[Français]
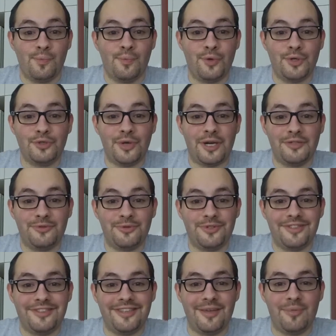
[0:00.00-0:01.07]
Bonjour à tous
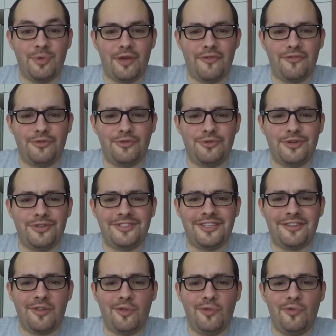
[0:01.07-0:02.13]
et bienvenue dans
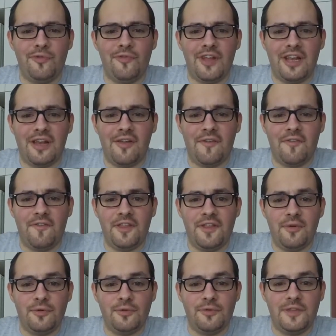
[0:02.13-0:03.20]
cette nouvelle
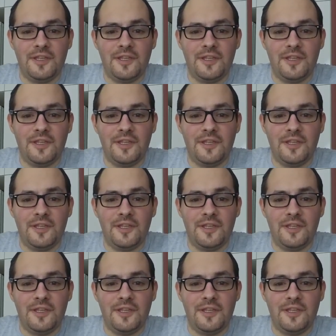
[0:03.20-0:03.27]
vidéo de